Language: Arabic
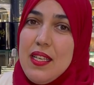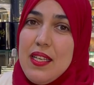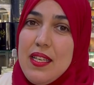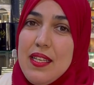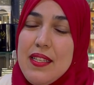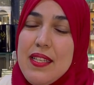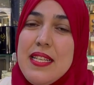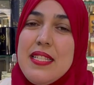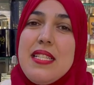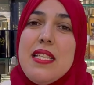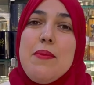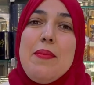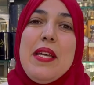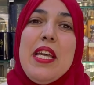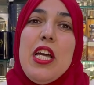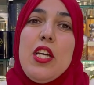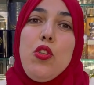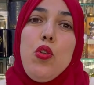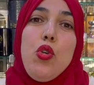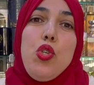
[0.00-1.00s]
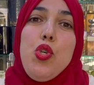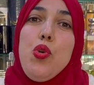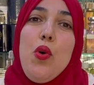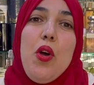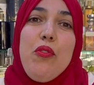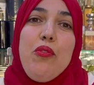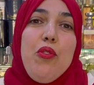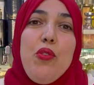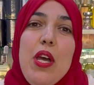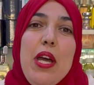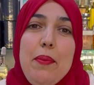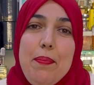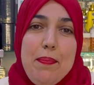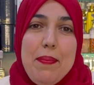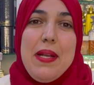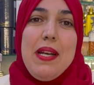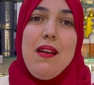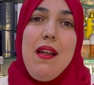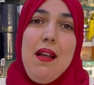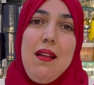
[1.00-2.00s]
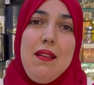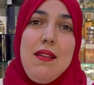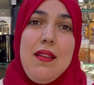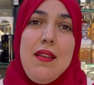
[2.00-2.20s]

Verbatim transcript: الناس اللي ما كيقدروش يوقفوا كاع بمره